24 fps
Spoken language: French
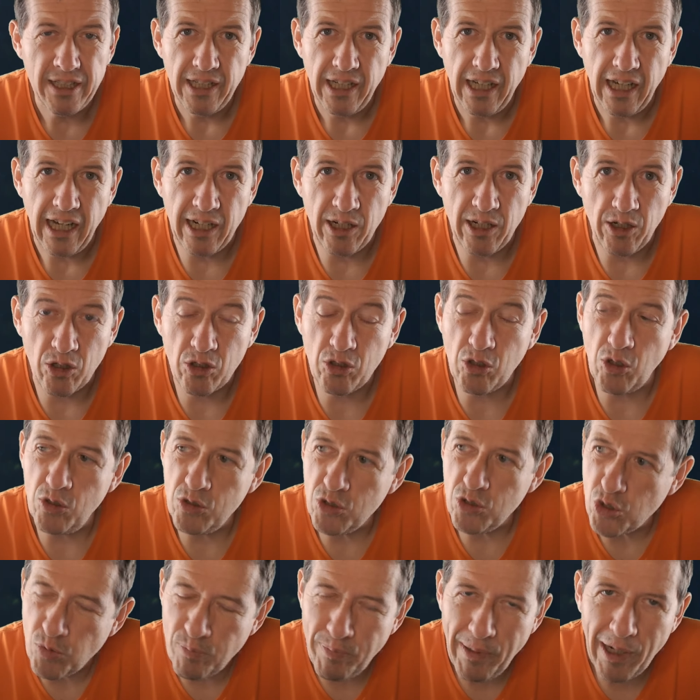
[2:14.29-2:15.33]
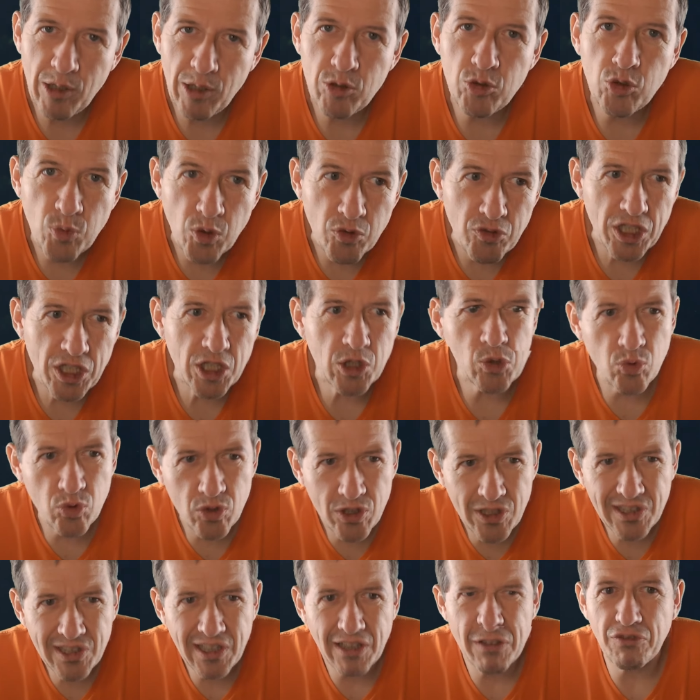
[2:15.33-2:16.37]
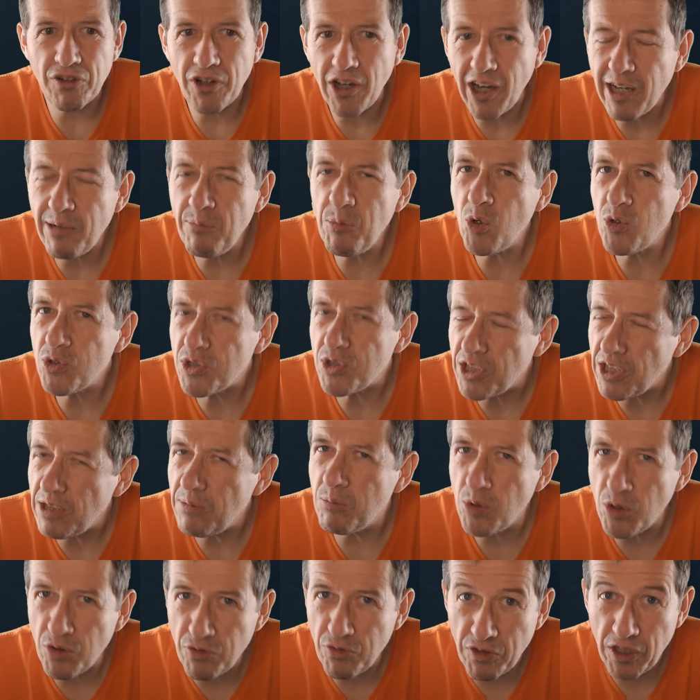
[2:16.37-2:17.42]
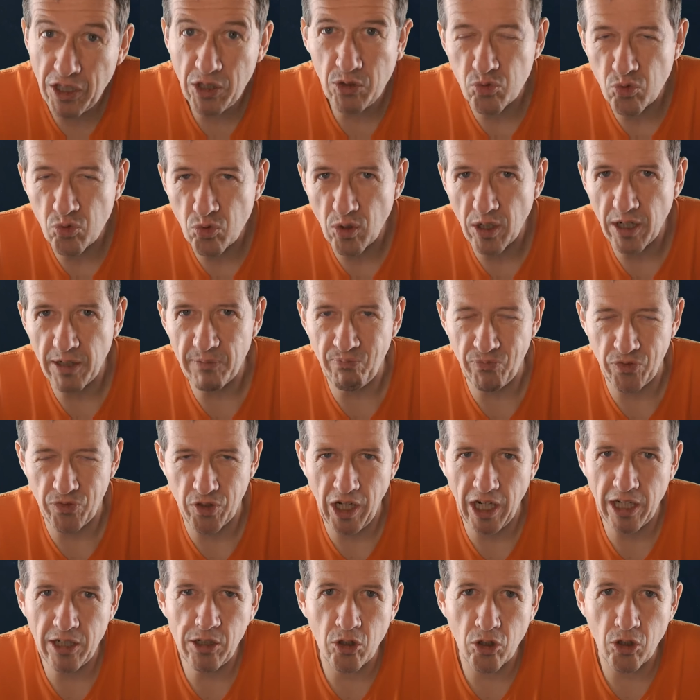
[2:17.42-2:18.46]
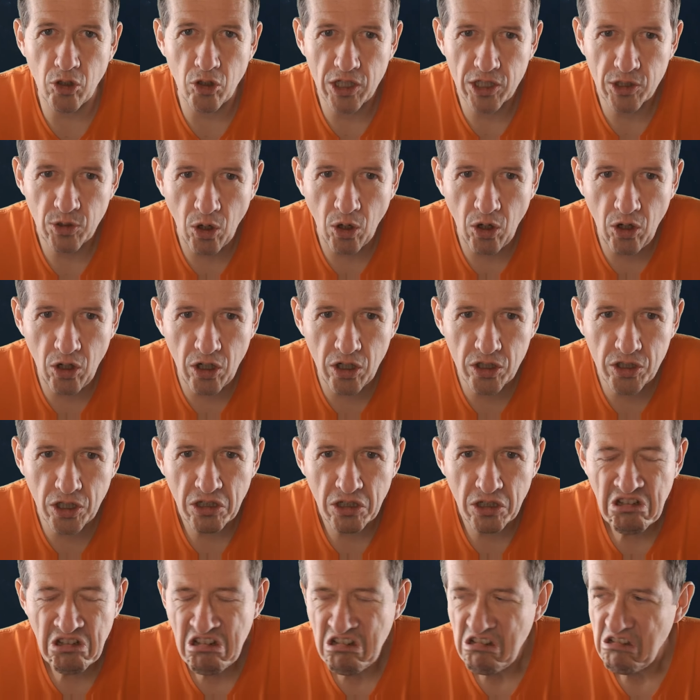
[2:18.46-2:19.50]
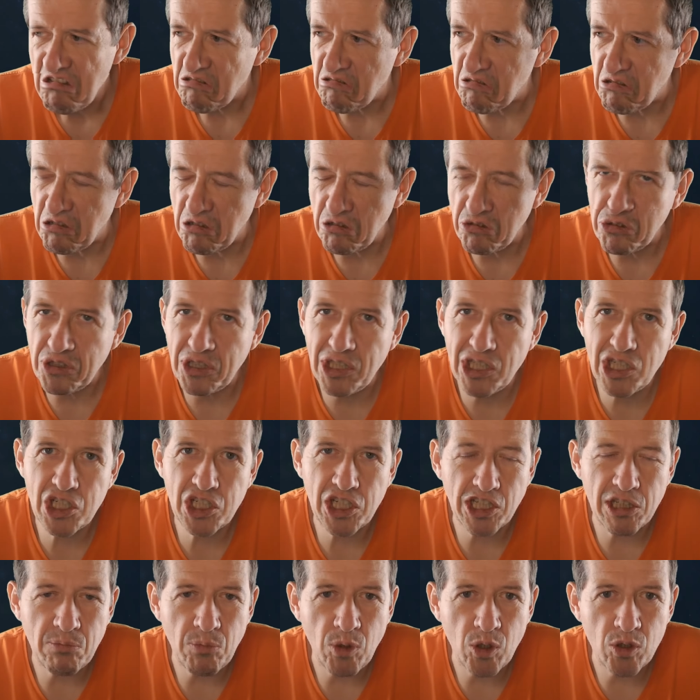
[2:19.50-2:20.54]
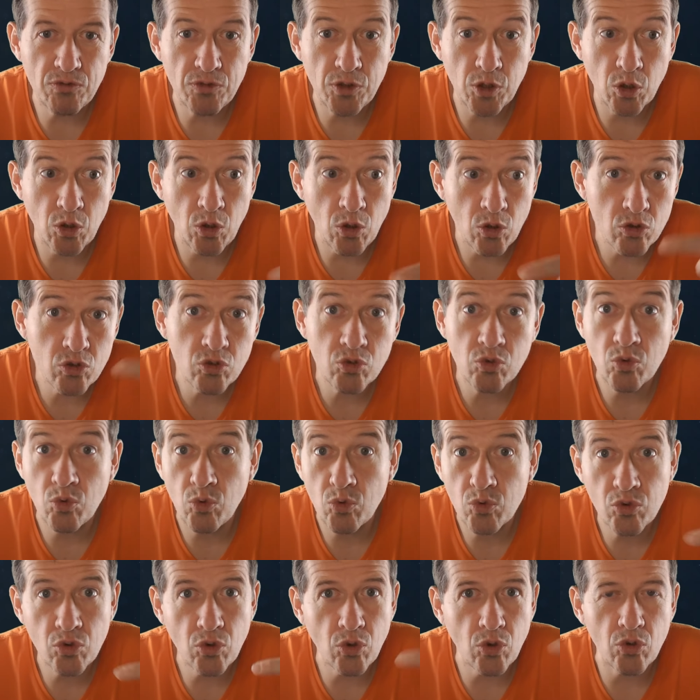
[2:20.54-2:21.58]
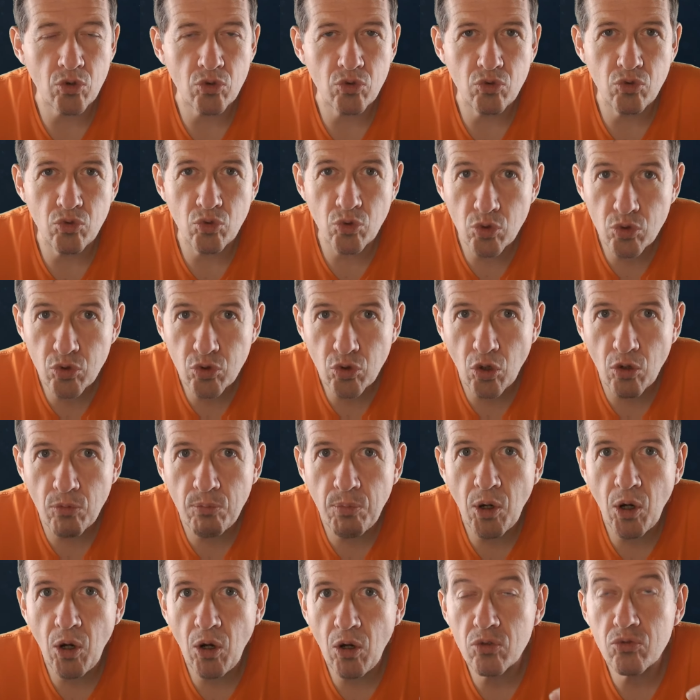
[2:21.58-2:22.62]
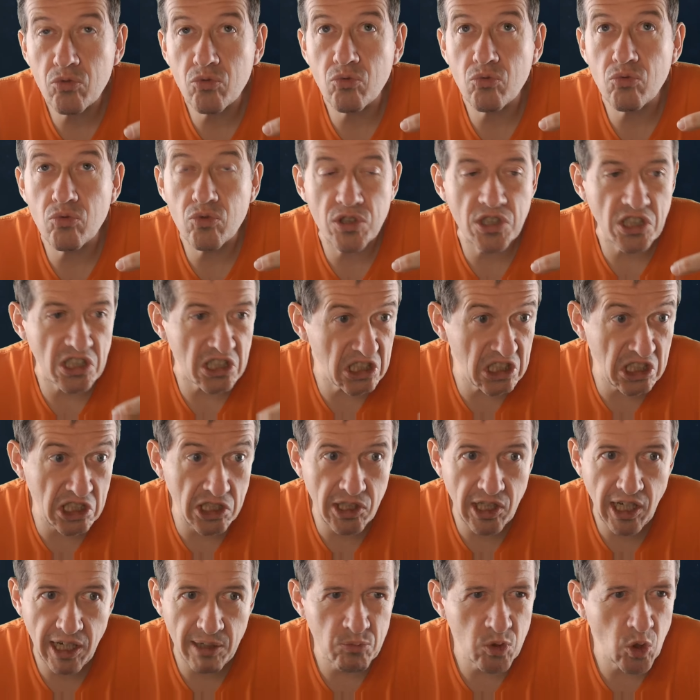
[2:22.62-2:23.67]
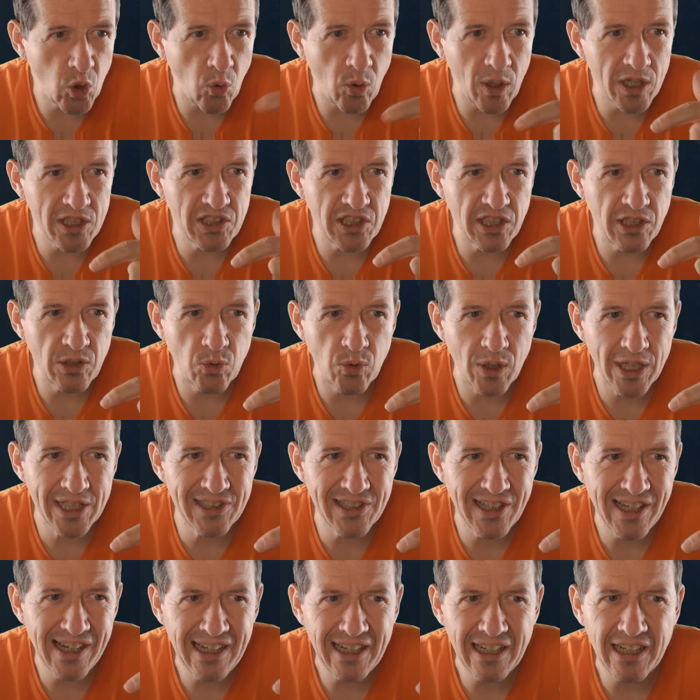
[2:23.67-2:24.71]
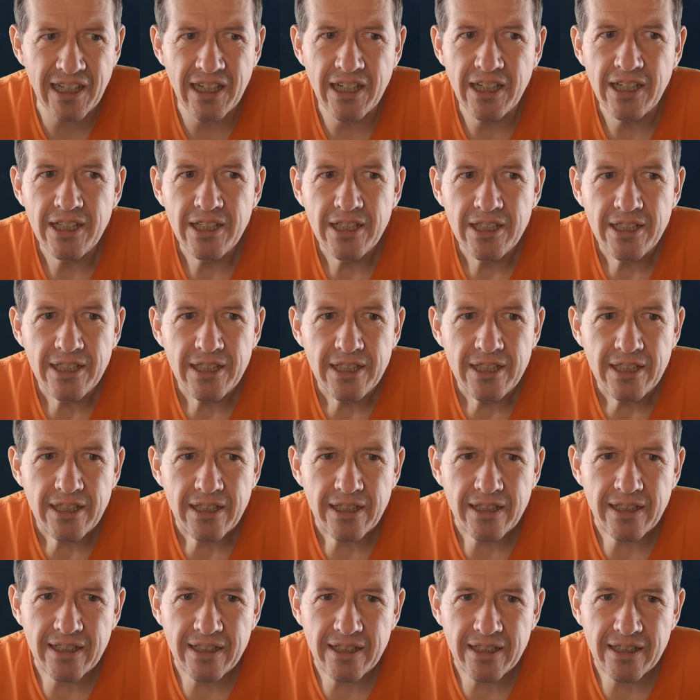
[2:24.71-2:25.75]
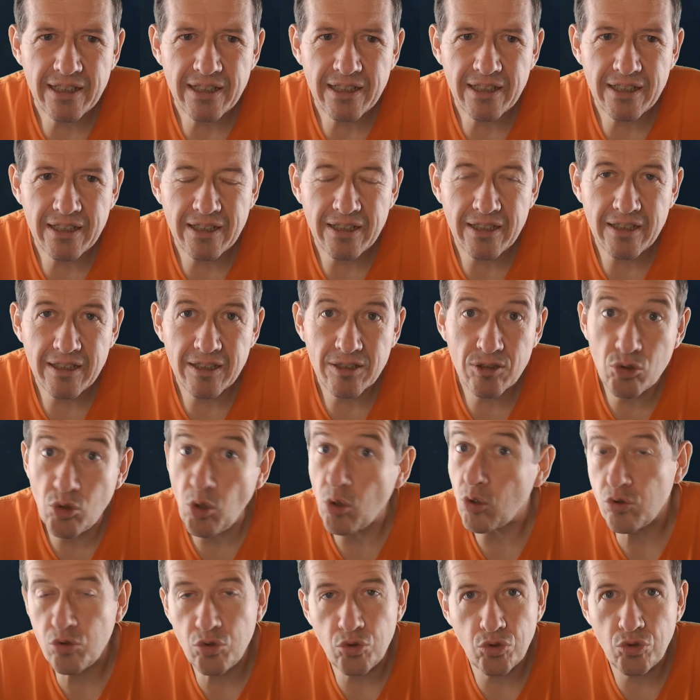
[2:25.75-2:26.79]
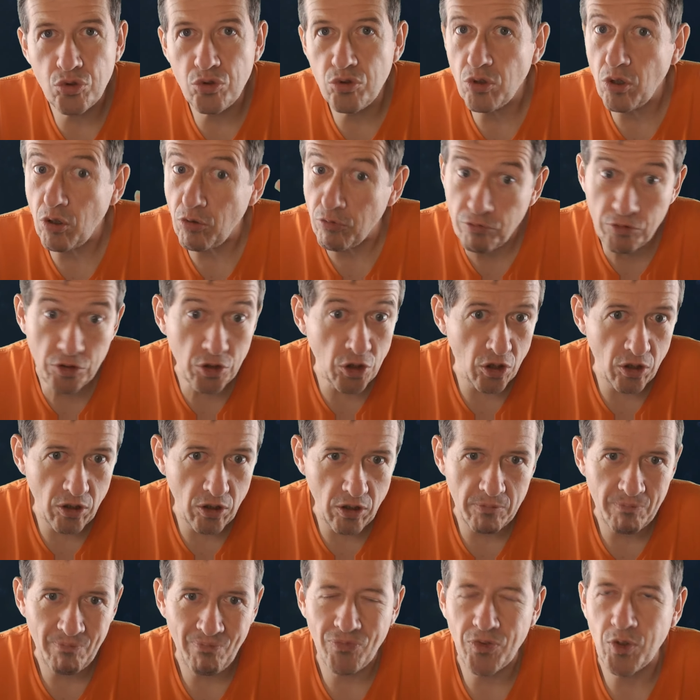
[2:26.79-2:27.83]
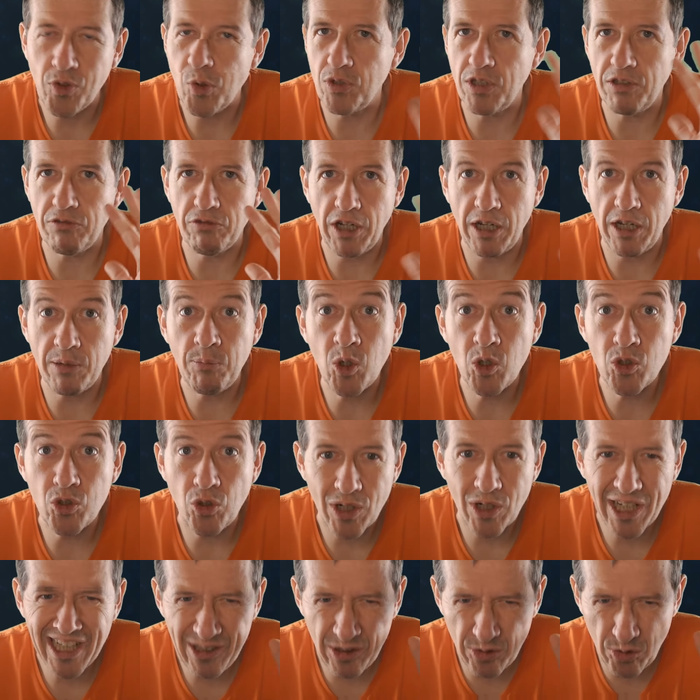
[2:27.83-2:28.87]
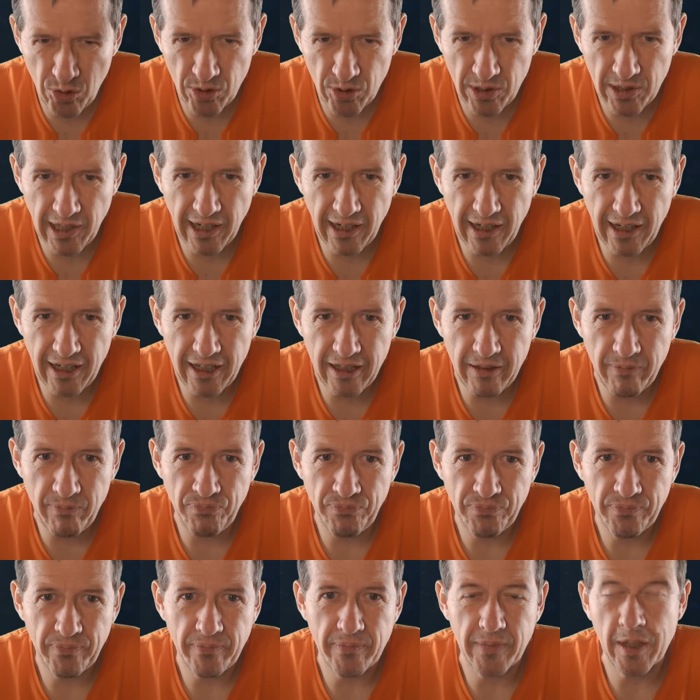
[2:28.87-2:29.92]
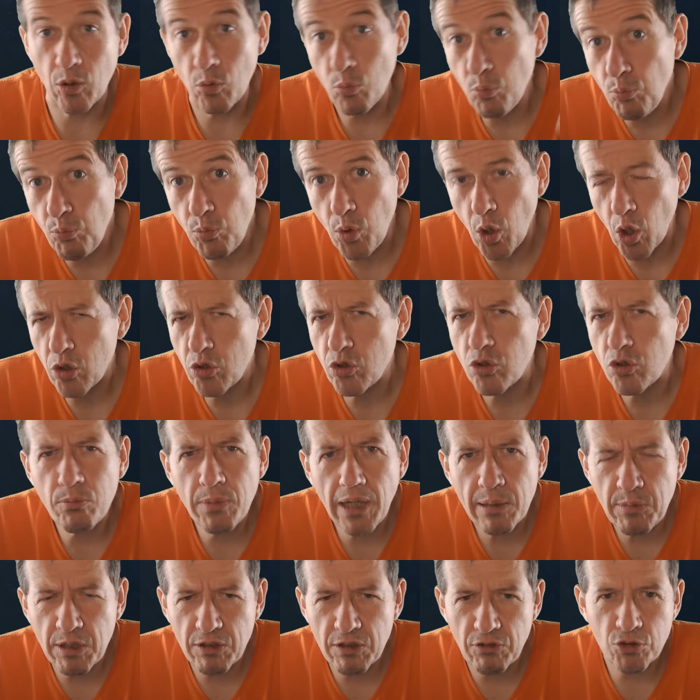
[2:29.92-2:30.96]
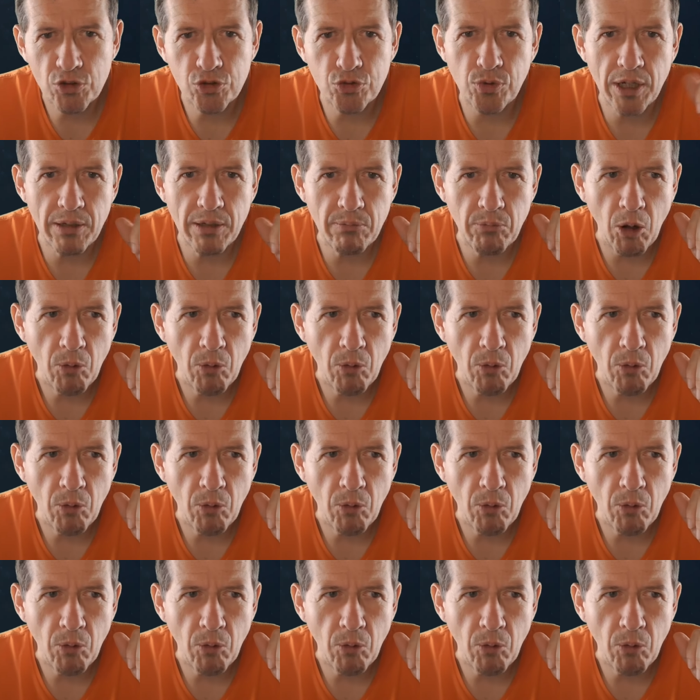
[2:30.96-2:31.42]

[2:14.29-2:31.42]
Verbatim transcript: Alors quand je parle de mauvais coups, c'est vraiment des mauvais coups. Hein. Alcool et drogue, euh, déchaînement de violence contre d'autres bandes ou des kidams croisés au hasard, euh, torture, viol. On est vraiment dans la totale. Meurtre même éventuellement.